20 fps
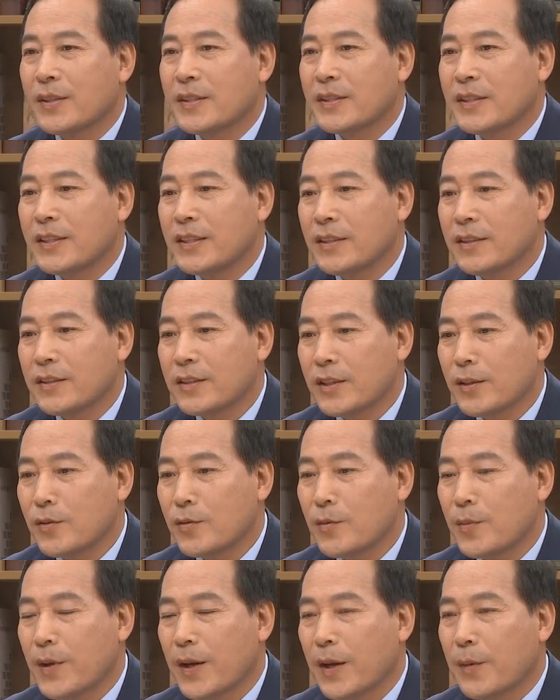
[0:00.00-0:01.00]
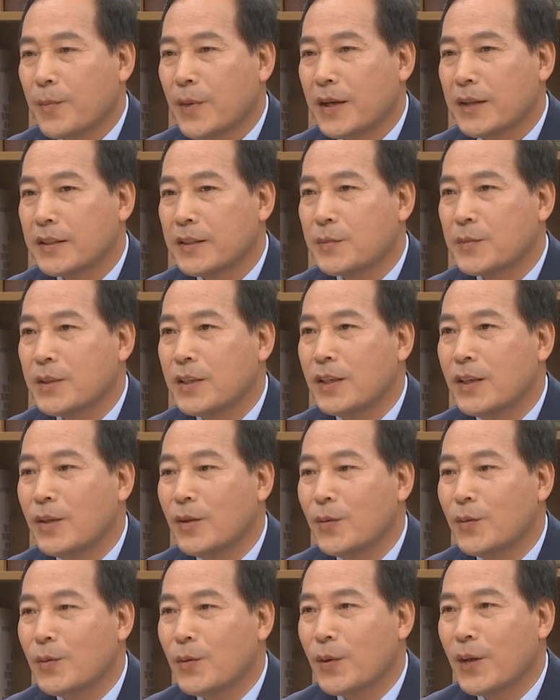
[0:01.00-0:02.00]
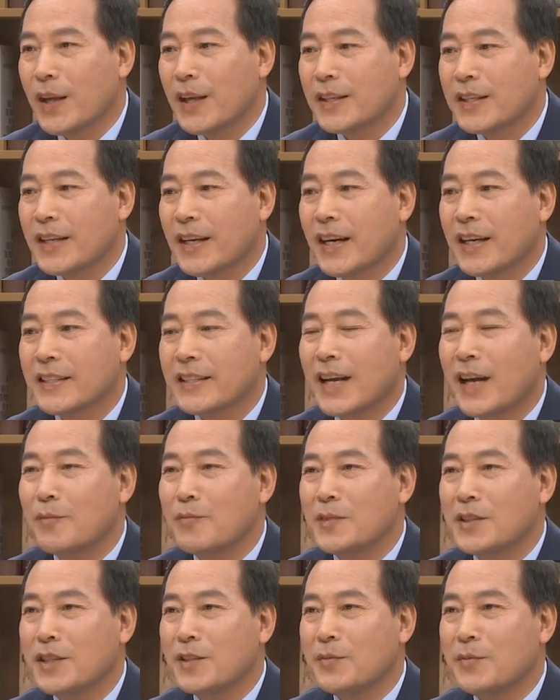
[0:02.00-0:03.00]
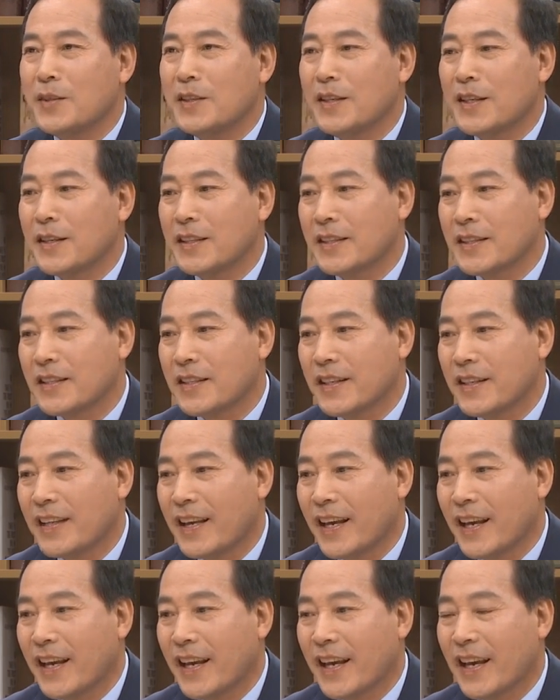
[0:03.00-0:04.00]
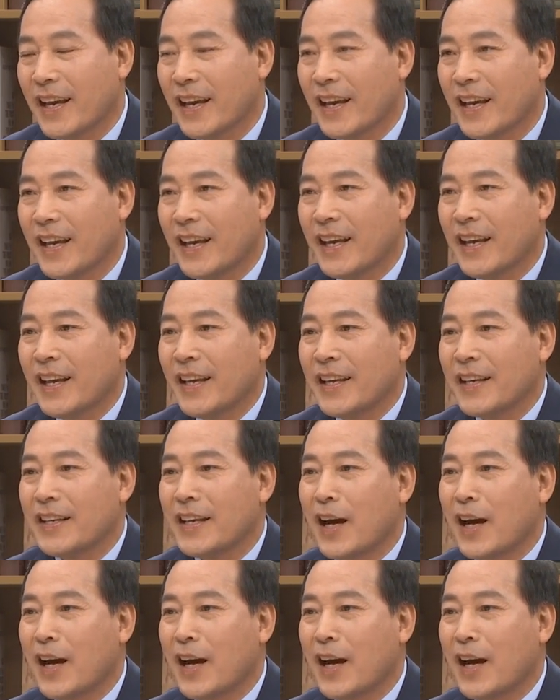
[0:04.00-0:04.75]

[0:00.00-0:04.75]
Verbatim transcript: 1987년도에 제가 32년 전에 예.